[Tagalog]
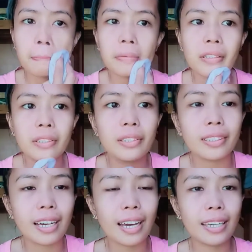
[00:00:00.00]
So, yan
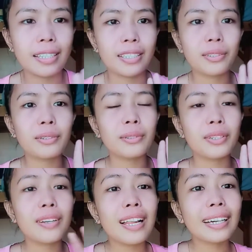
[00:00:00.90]
guys. So,
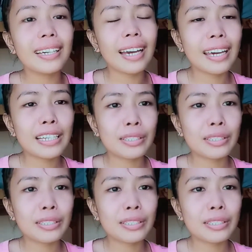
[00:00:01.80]
yun lang guys.